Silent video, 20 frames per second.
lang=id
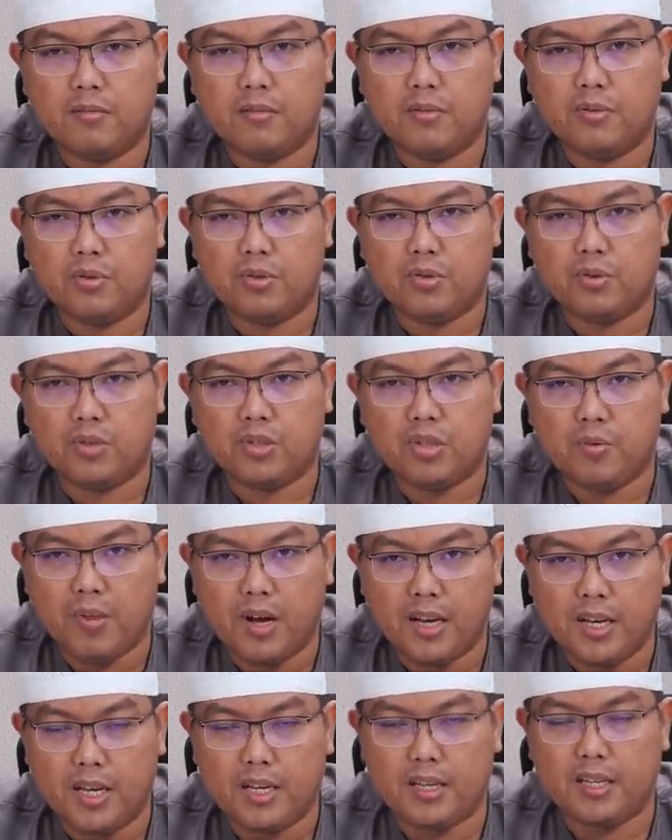justru
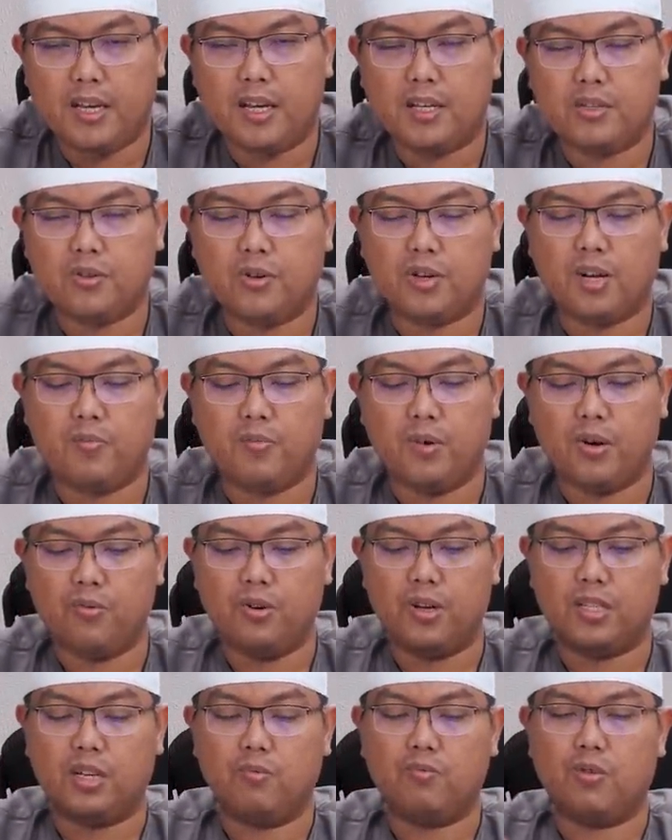sebaliknya seorang
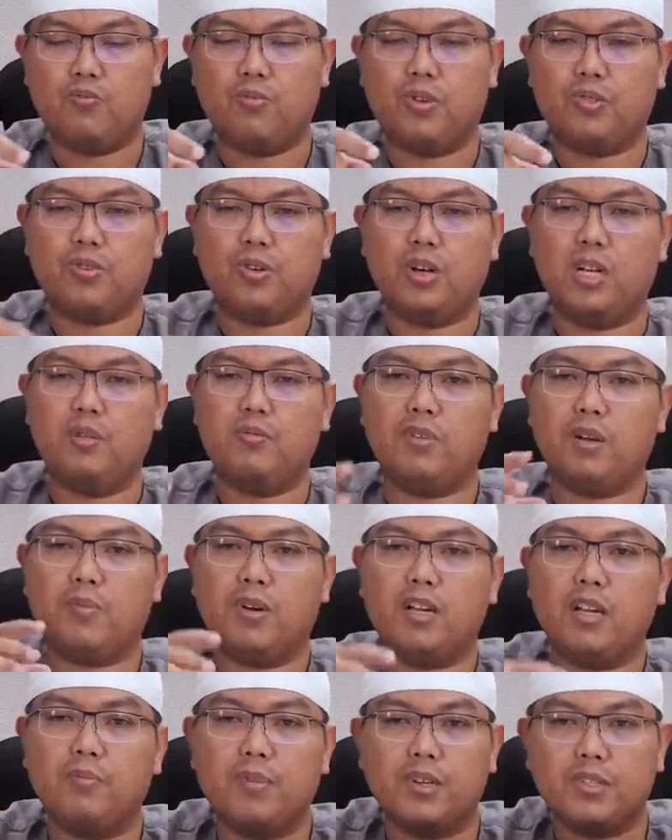penguasa yang berbuat zalim
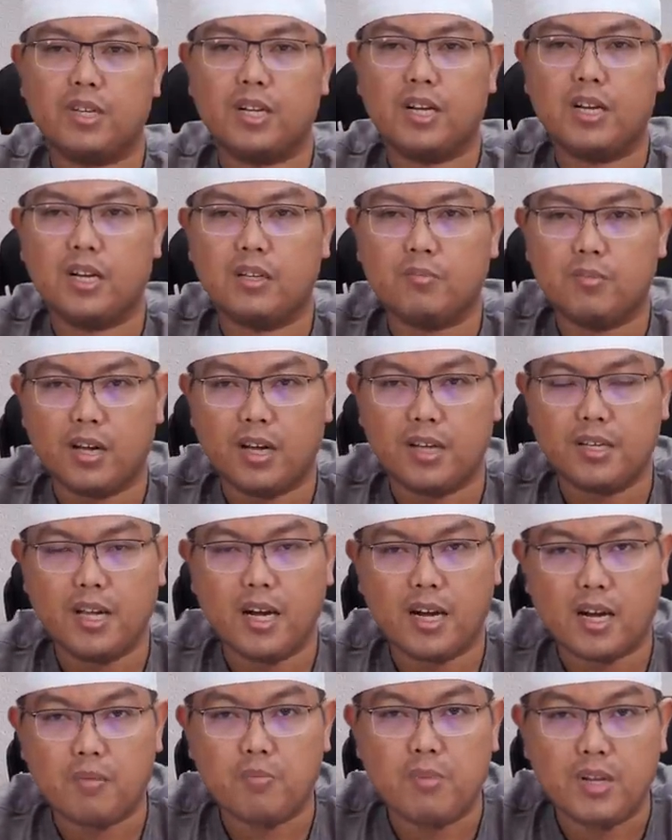kepada masyarakat, maka
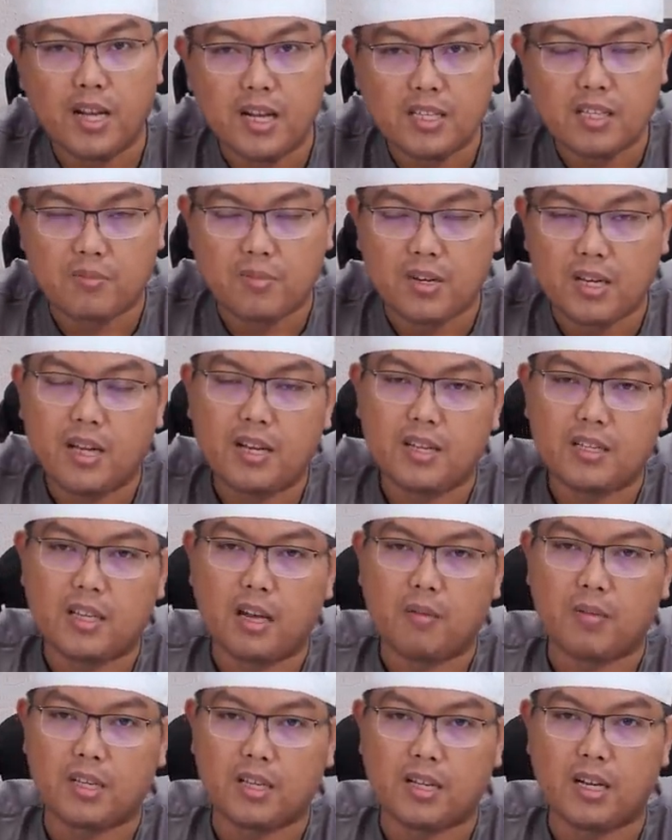dia akan binasa pada hari
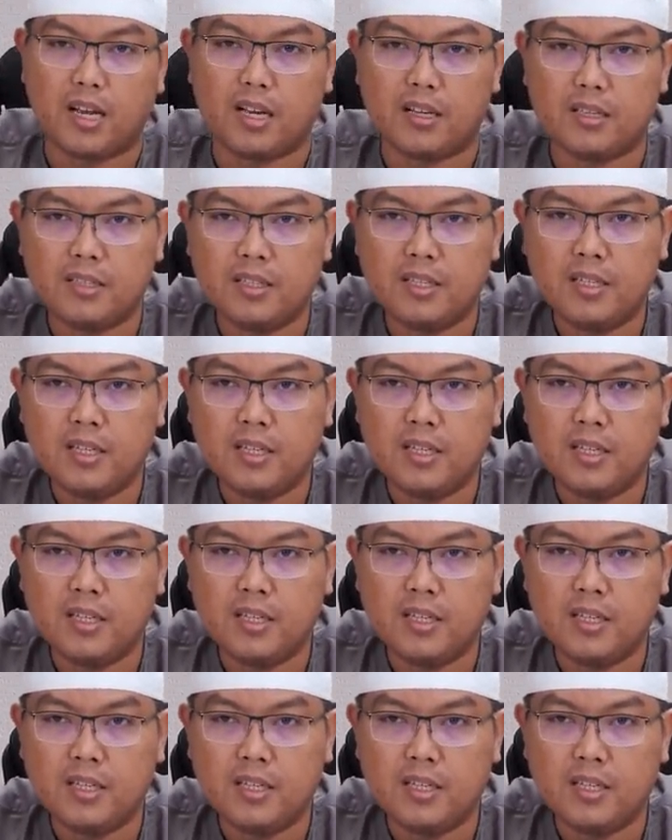kiamat kelak.